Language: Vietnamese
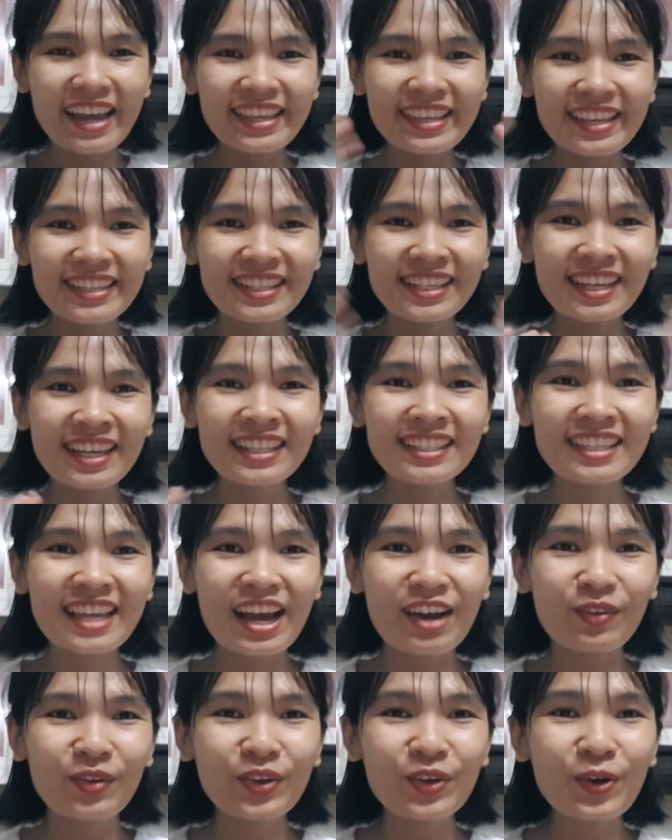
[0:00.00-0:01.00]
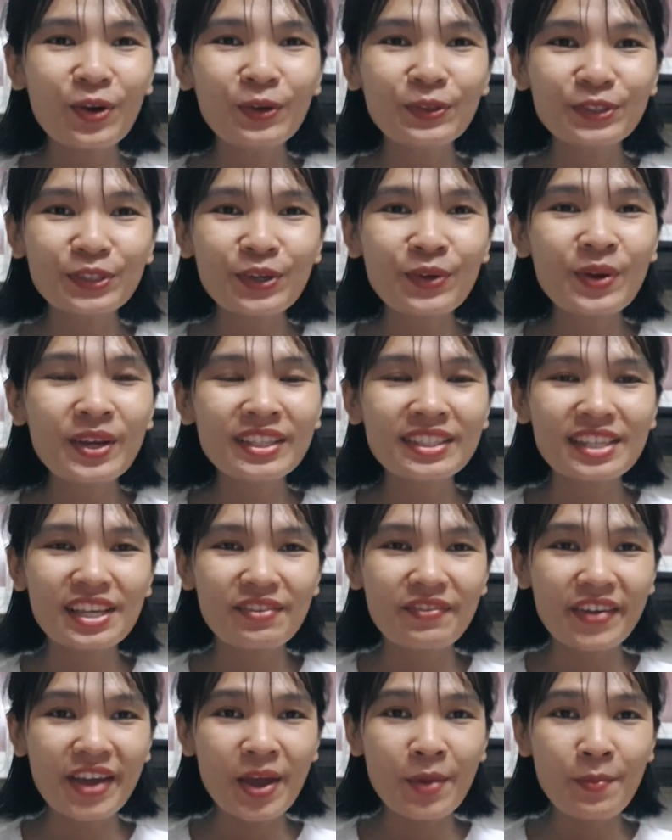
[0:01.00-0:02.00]
xin kính chào quý cô chú anh
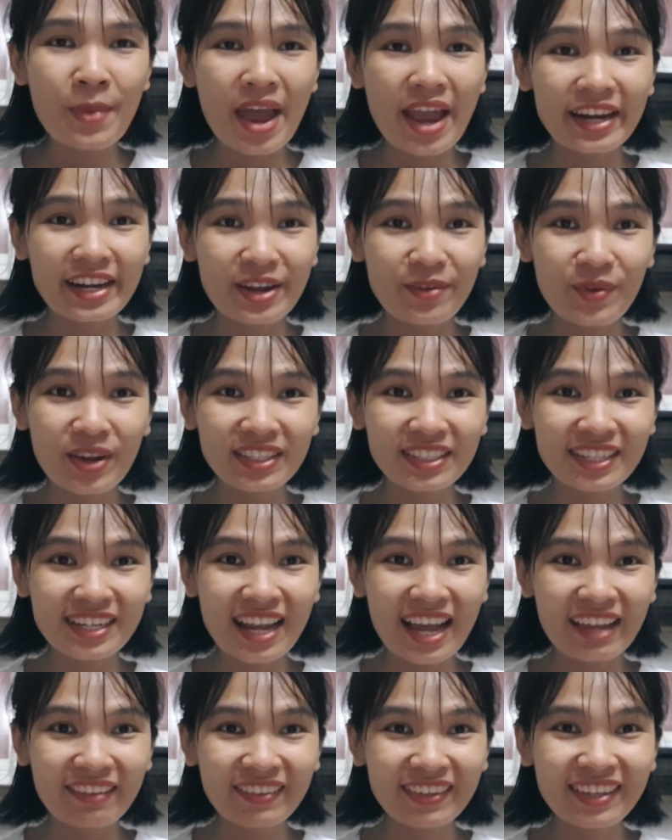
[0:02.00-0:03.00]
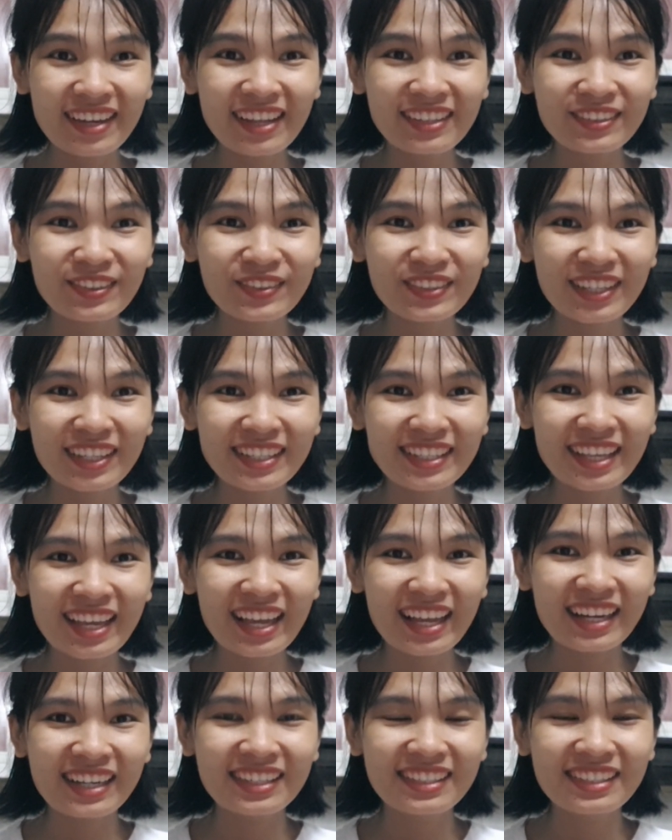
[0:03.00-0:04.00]
chị và các bạn đã quay trở lại với kênh của Nhi
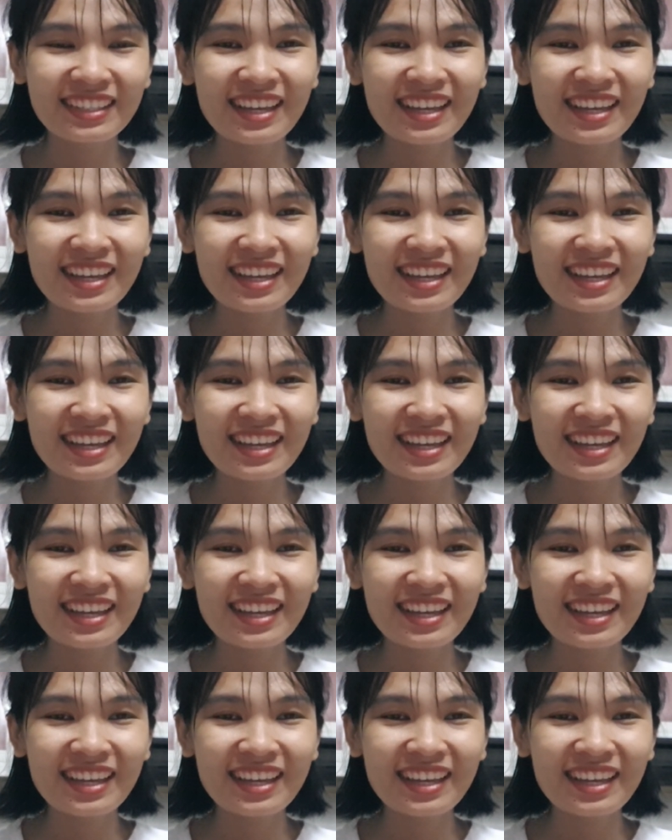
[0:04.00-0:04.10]
nha